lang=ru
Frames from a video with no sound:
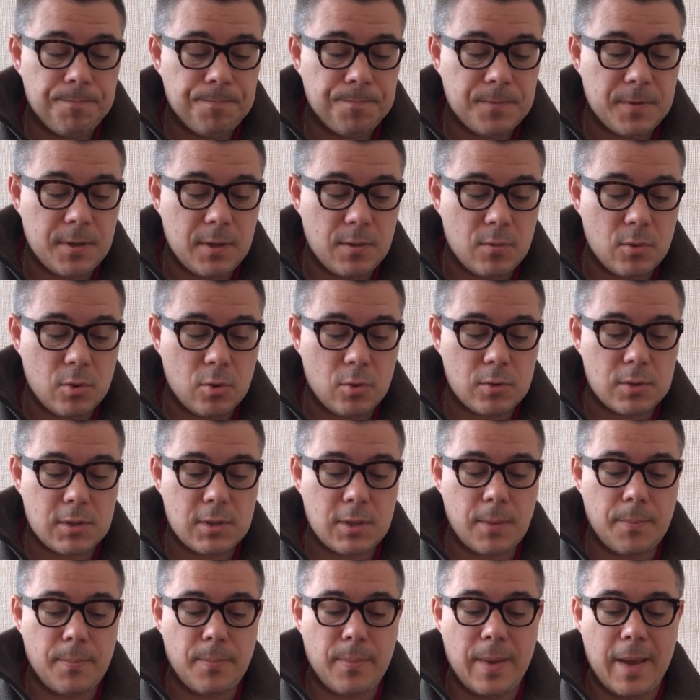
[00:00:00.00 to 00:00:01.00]

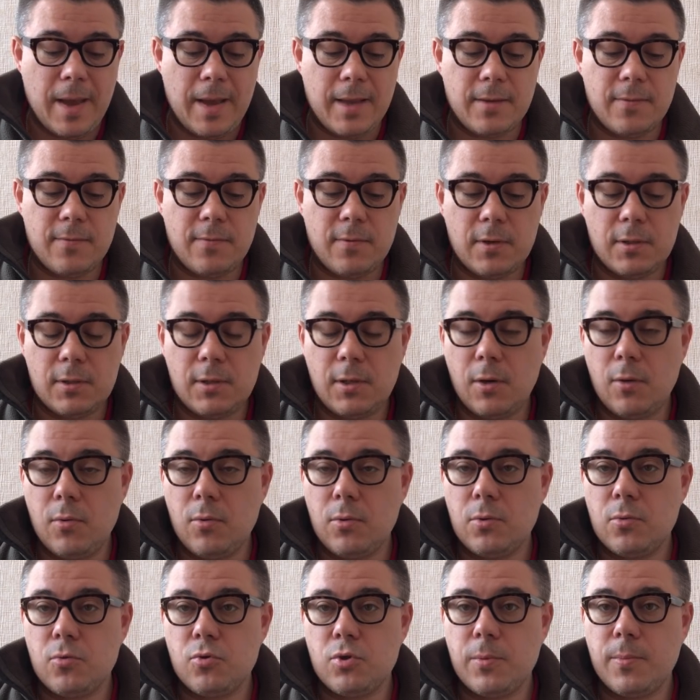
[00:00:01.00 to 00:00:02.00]
95
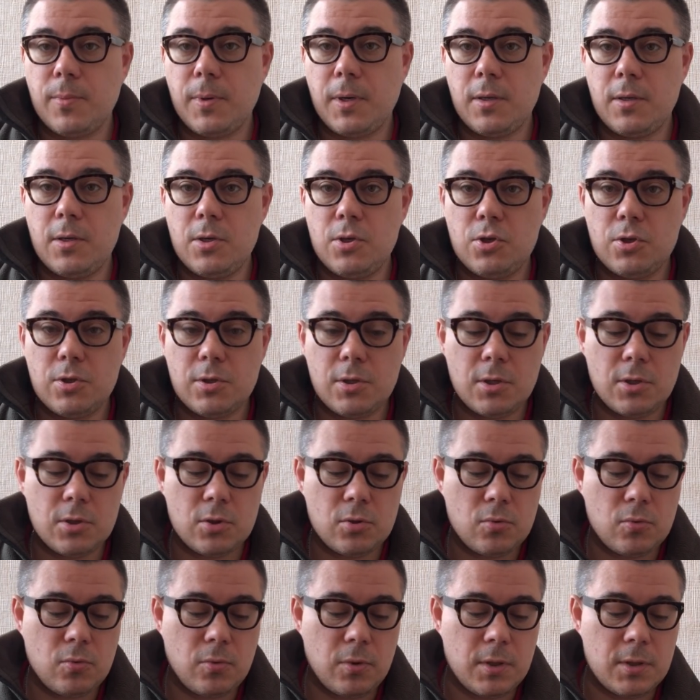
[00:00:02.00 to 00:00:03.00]
вертолет, уже практически
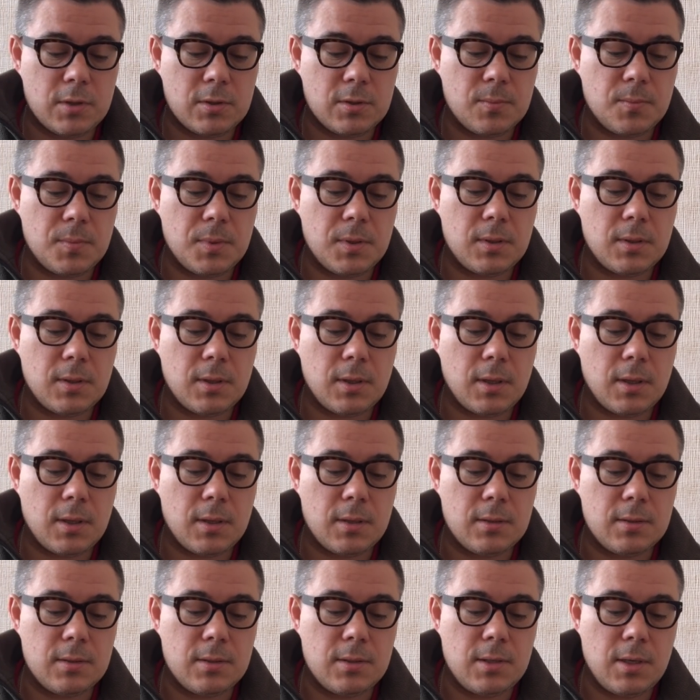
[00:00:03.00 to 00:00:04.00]
100 их
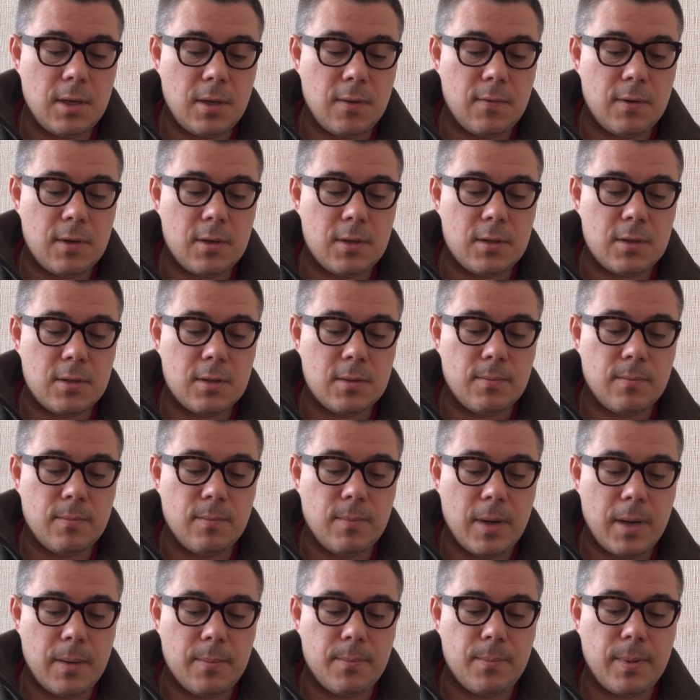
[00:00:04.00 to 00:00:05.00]
сбито, 9
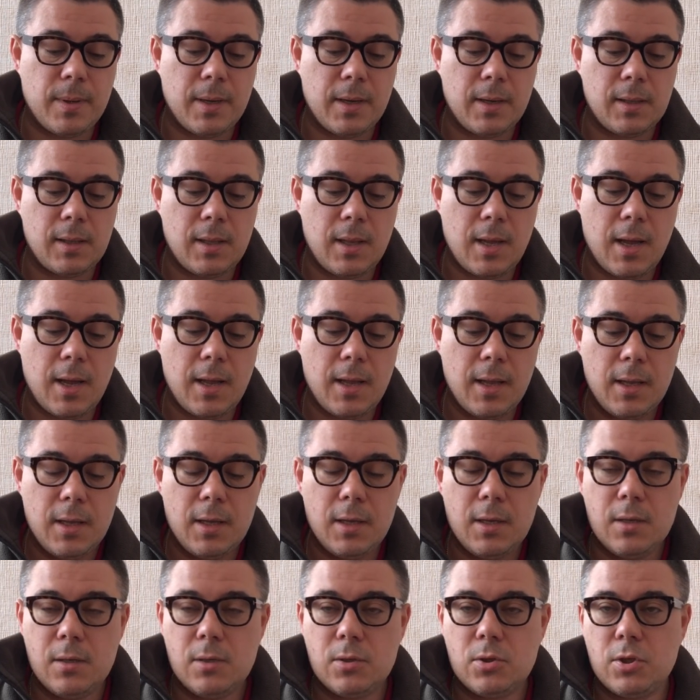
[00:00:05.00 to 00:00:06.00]
БПЛА,
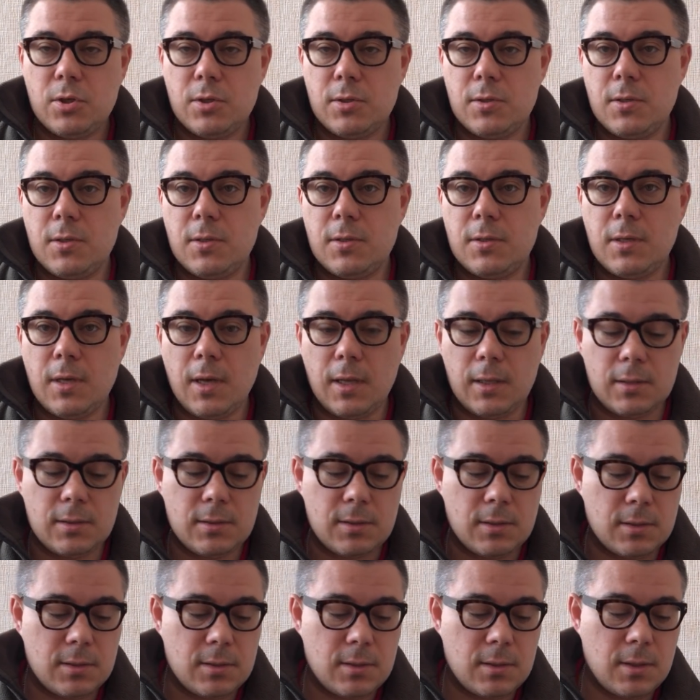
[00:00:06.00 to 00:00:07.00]
60
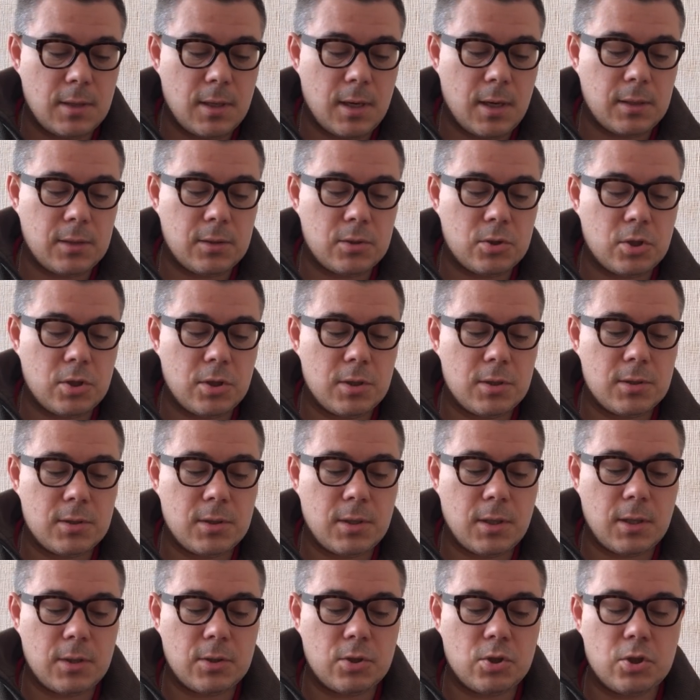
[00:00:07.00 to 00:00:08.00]
цистерн,
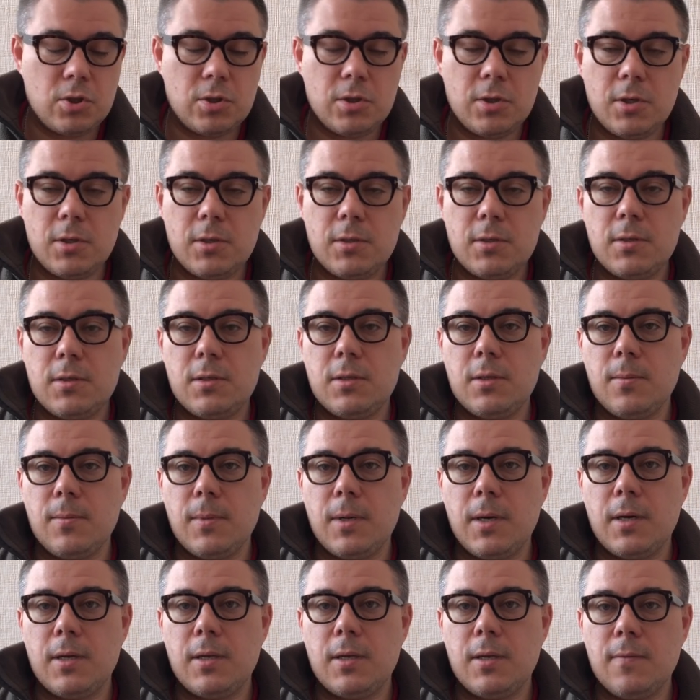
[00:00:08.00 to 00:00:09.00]
64
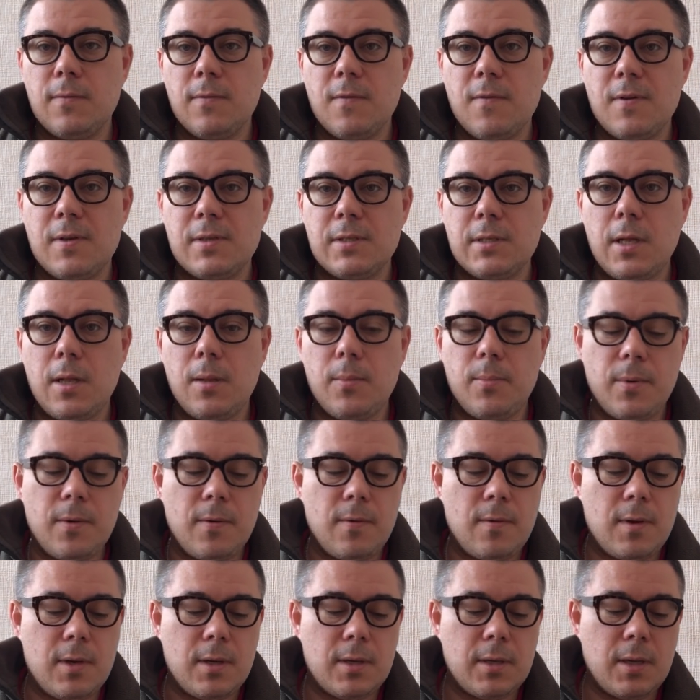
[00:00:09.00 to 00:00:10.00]
системы реактивного
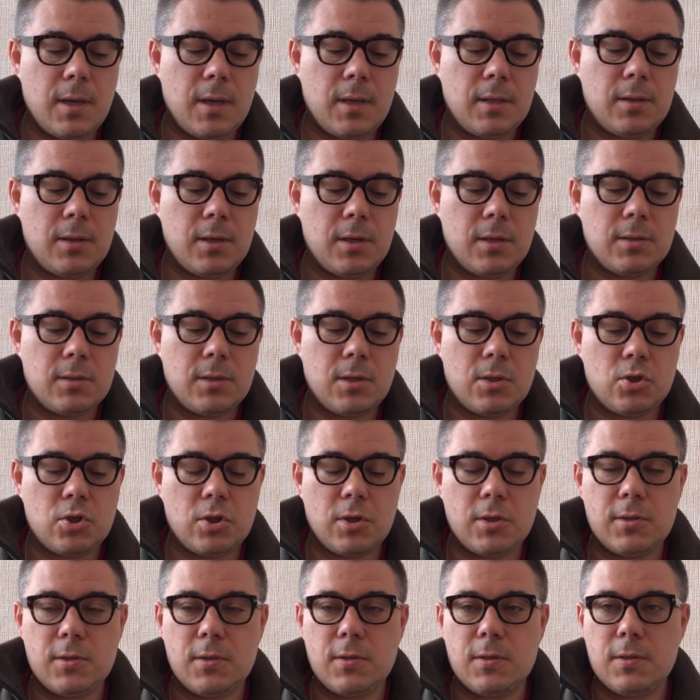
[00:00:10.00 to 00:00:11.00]
залпового огня,
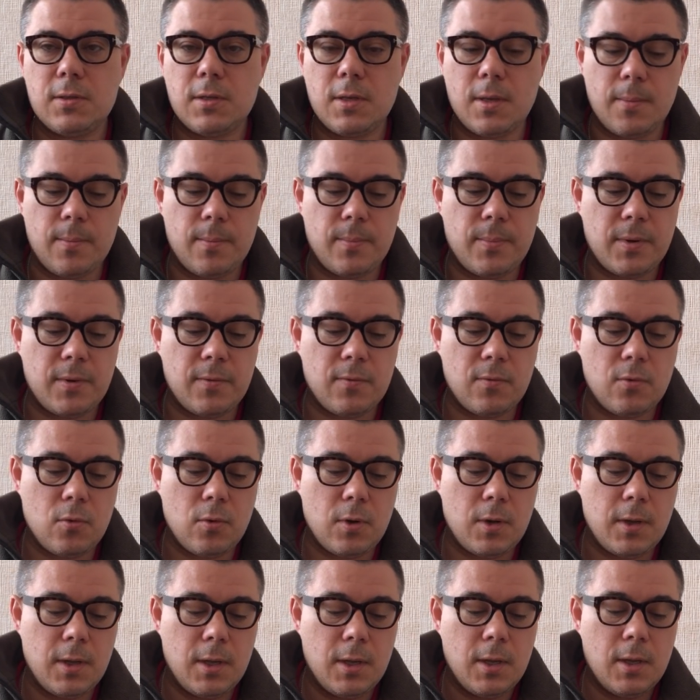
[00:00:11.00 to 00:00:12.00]
36 систем
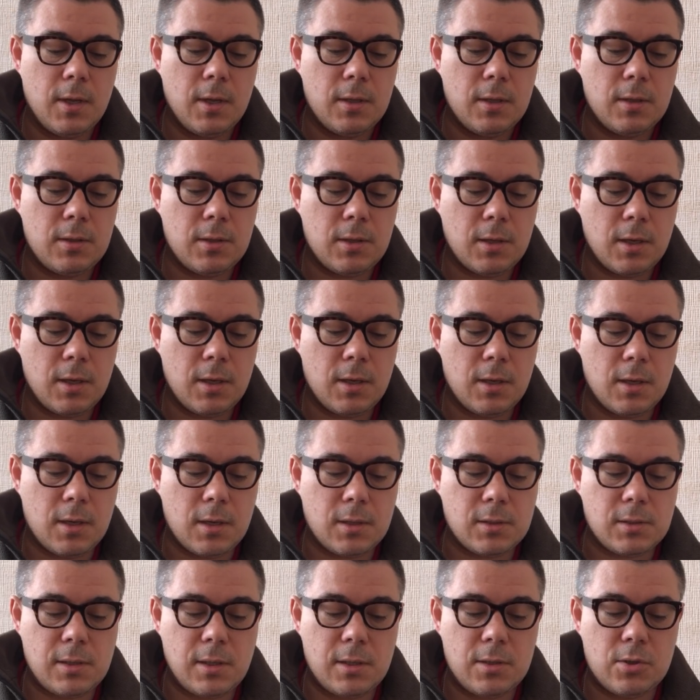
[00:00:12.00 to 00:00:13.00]
ПВО, 3
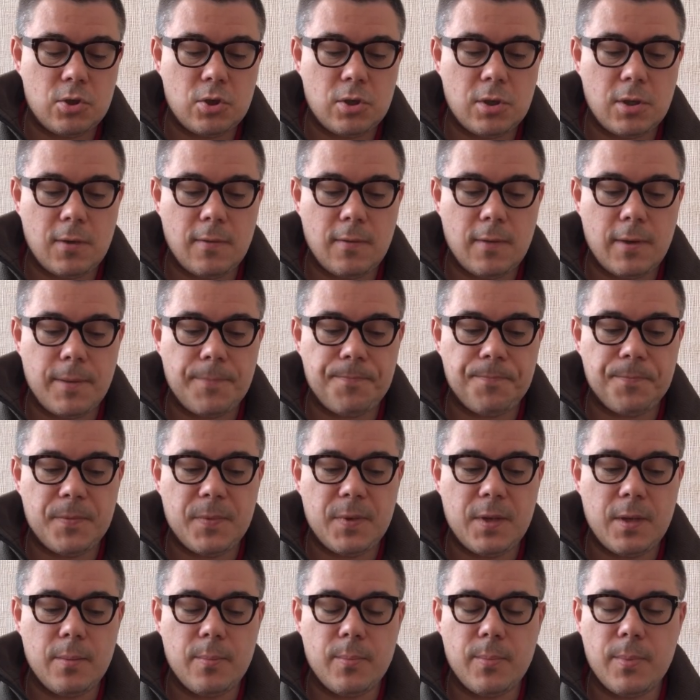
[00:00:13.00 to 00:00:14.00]
различного
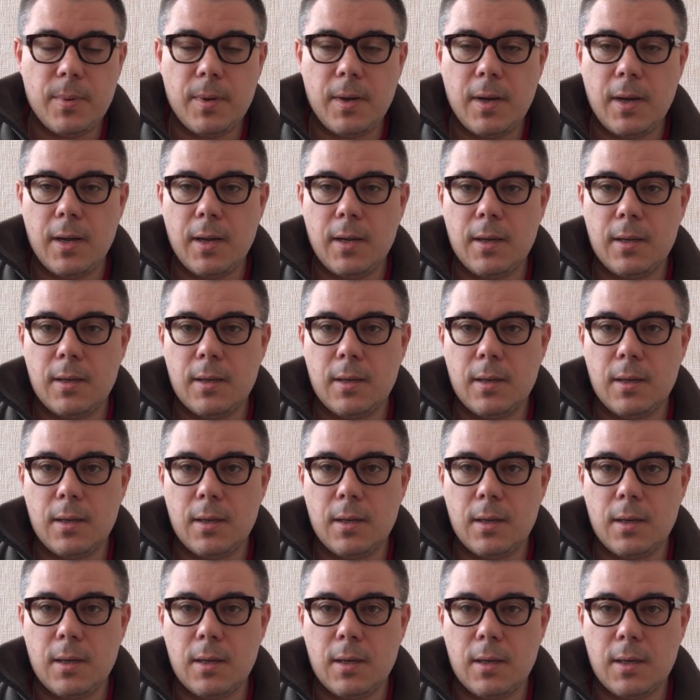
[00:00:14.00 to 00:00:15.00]
типа
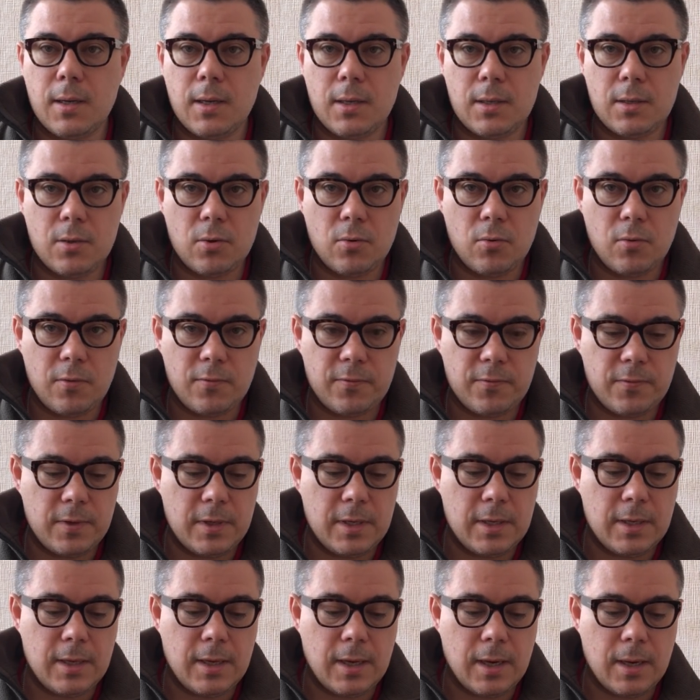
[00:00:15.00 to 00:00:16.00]
э, катеров
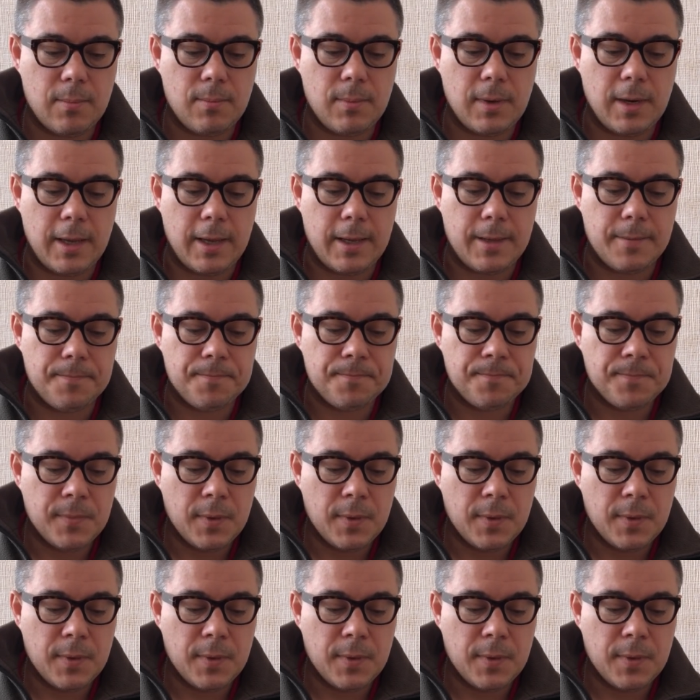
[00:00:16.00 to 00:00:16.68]
и кораблей.